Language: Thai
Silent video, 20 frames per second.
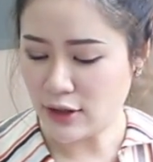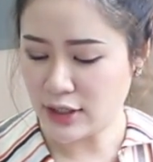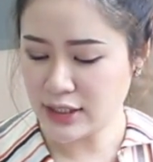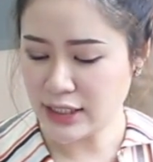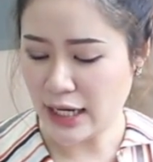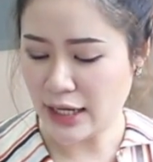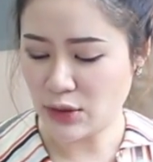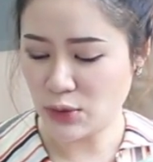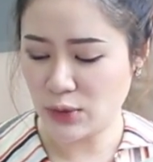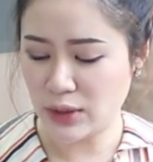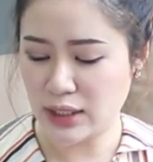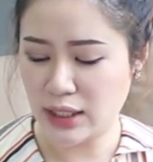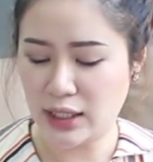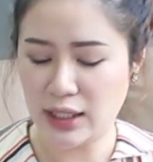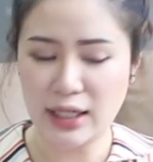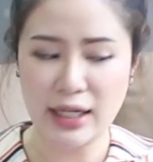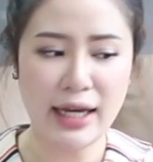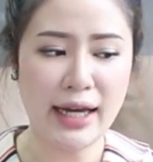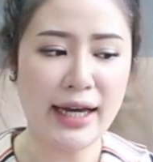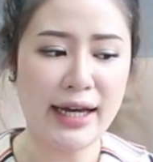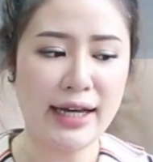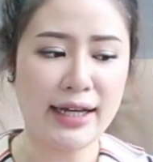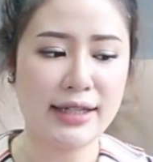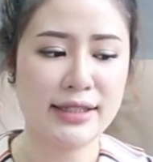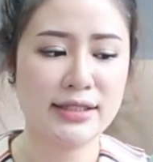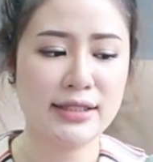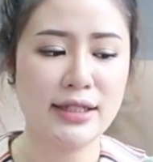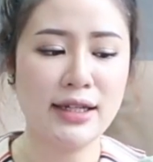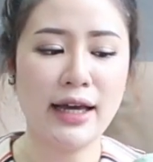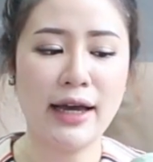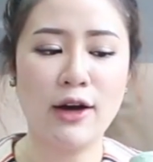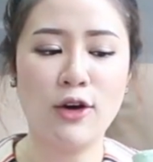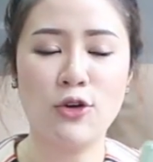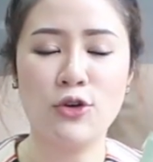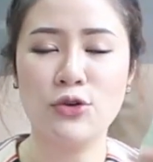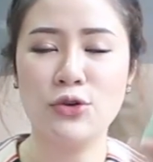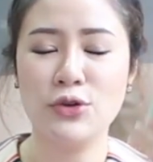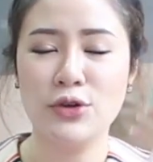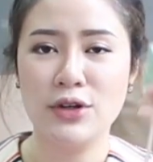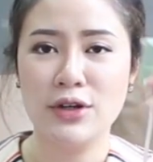เราก็ใช้ตัวนี้ค่ะซึ่งเขา
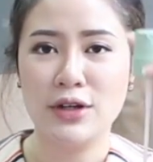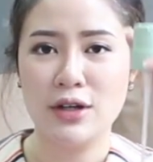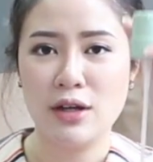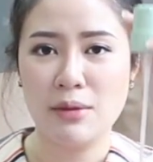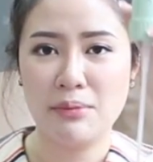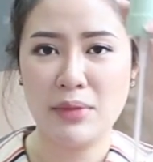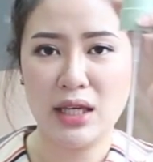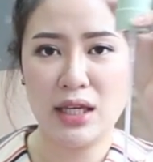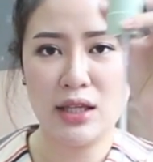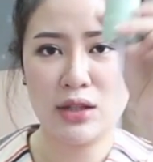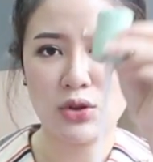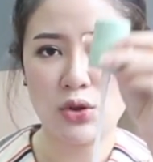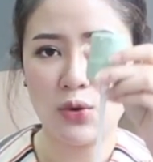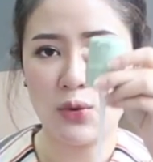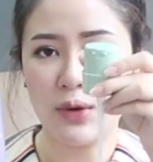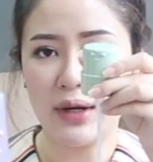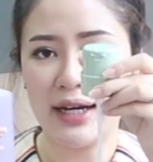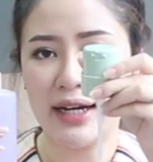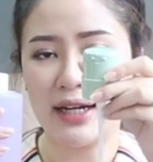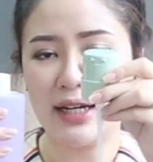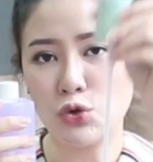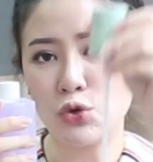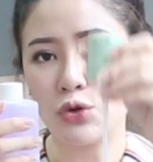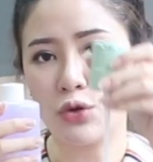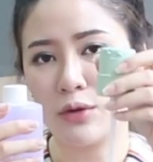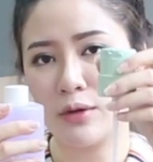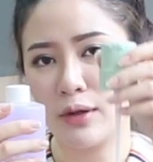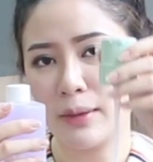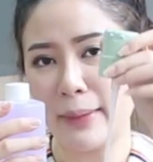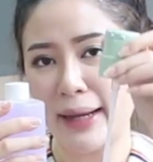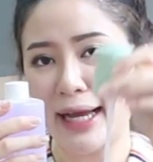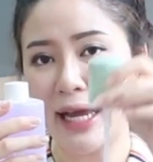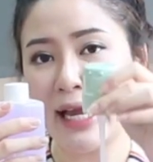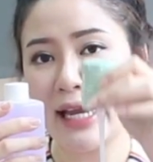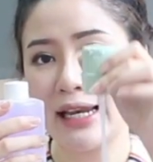มีตัวจุกมา